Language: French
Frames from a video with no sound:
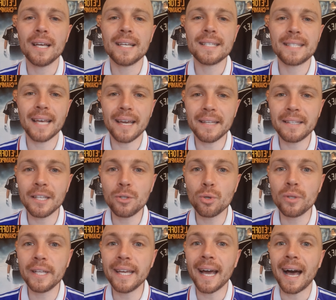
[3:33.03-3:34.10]
ça a été
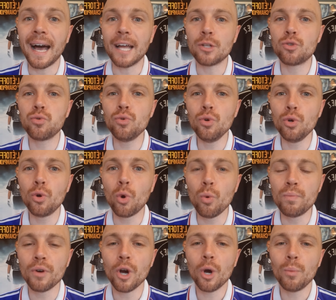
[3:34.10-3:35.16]
donné à tout le groupe